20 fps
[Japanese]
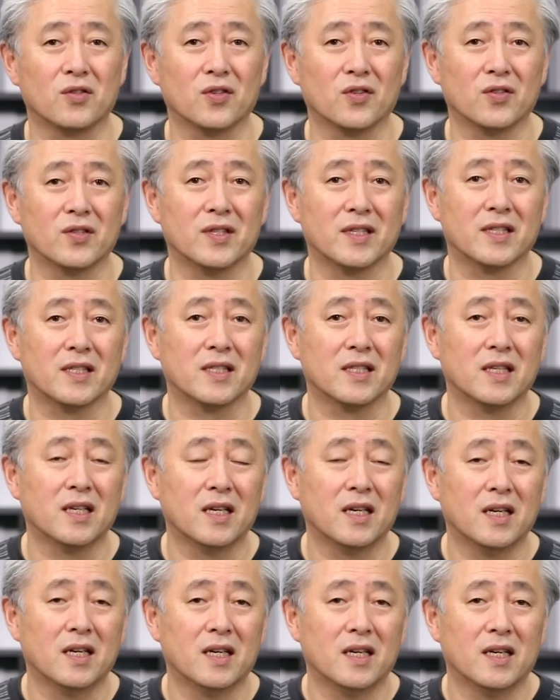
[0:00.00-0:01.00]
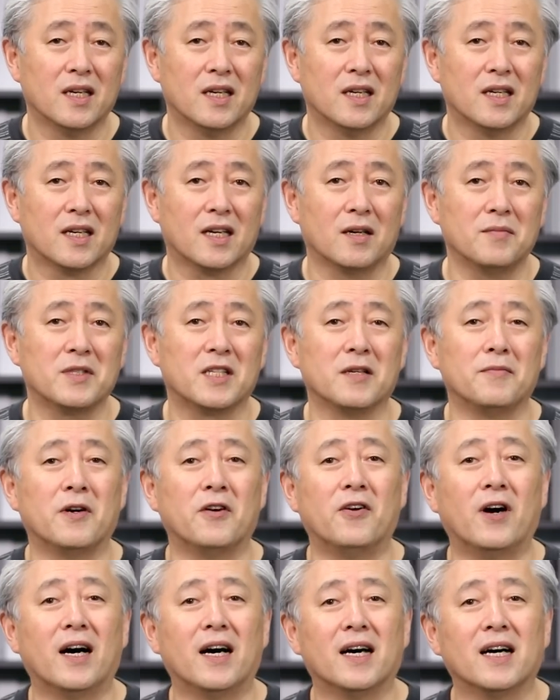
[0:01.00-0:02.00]
とです神
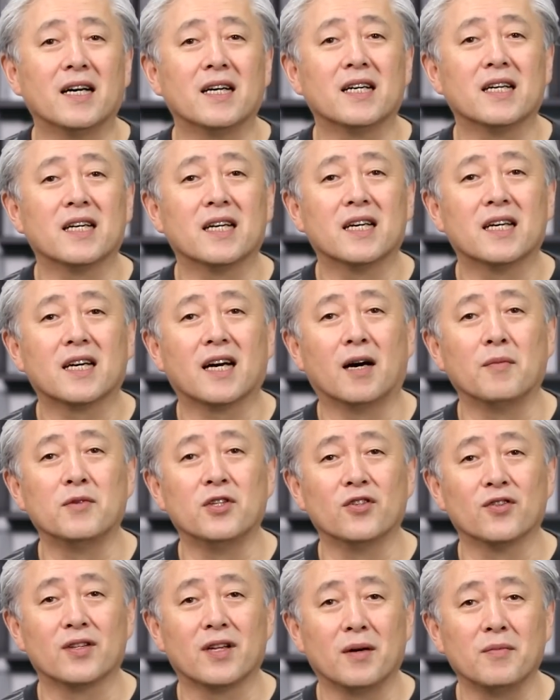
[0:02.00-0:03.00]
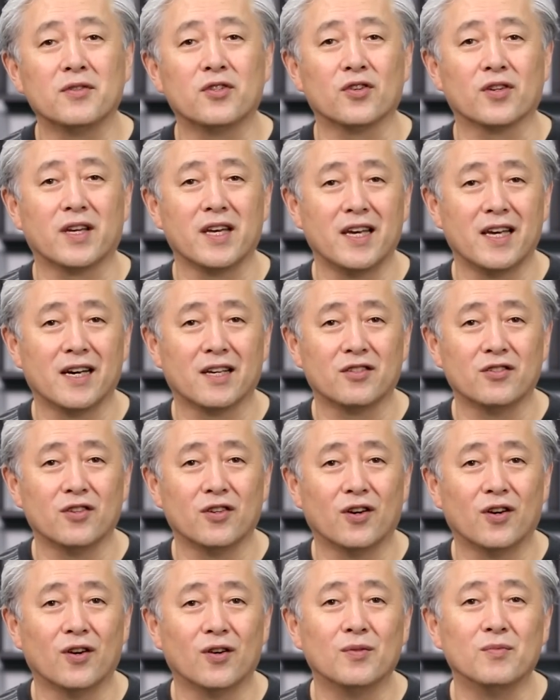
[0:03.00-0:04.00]
様は神の民と契約
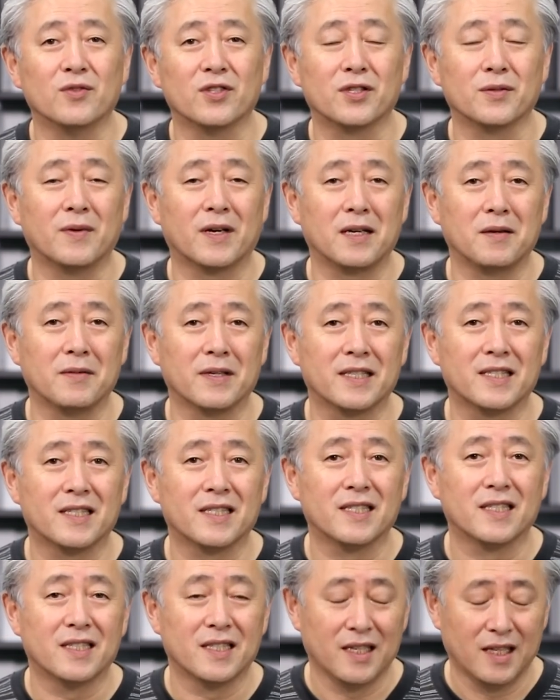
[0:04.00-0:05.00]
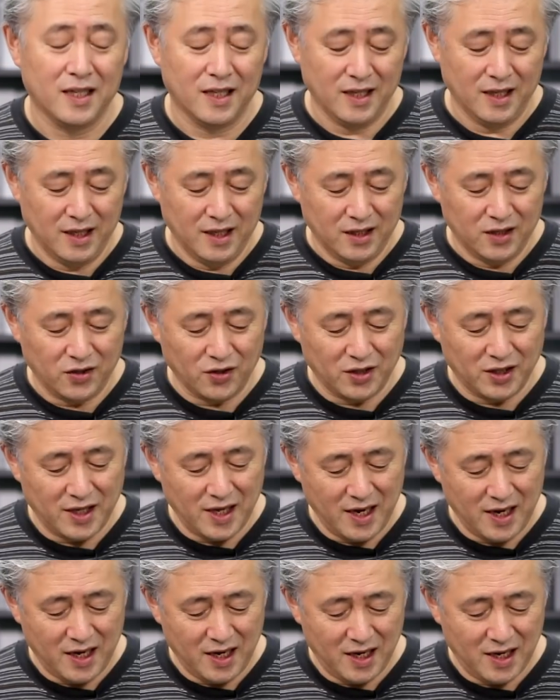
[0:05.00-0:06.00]
を結ばれますそし
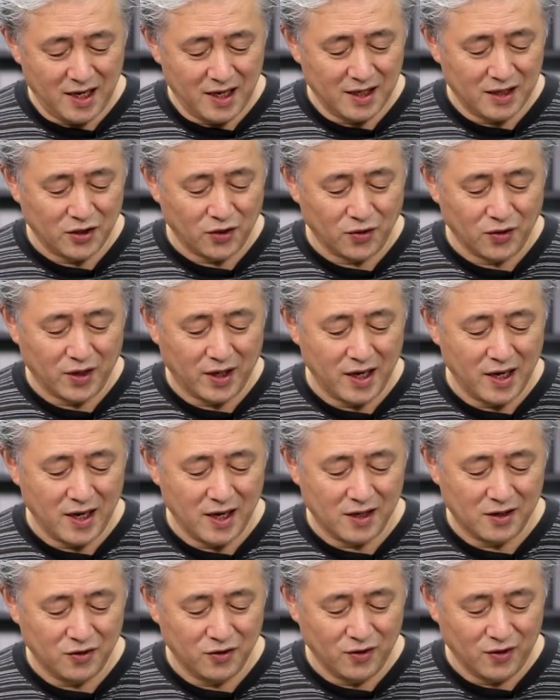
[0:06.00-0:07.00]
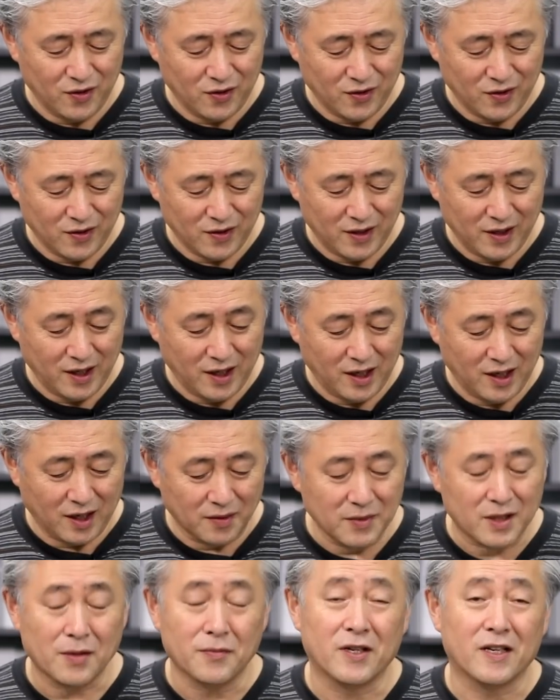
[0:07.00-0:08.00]
てその契約を
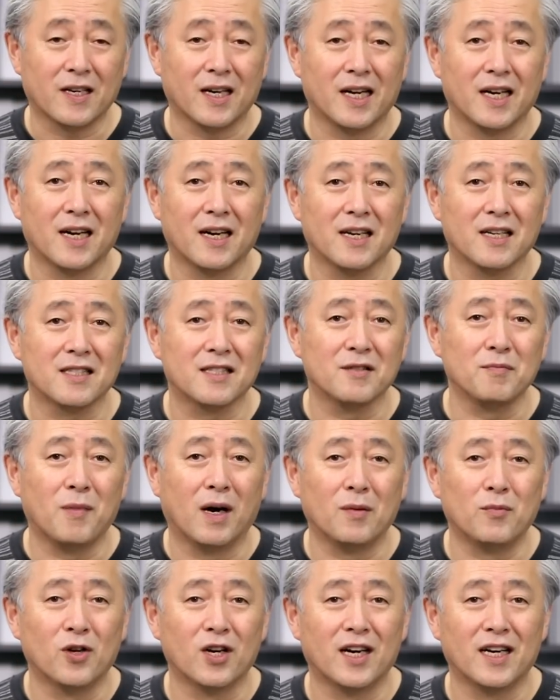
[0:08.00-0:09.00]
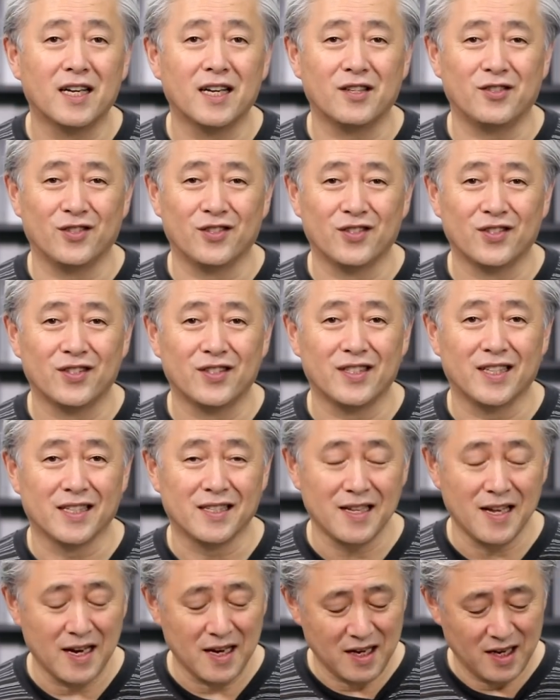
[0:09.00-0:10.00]
神様は必ず守られるんで
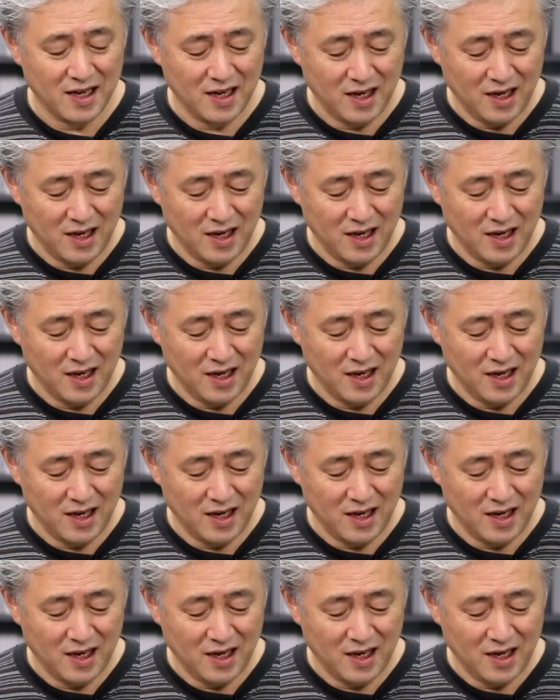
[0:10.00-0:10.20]
すね。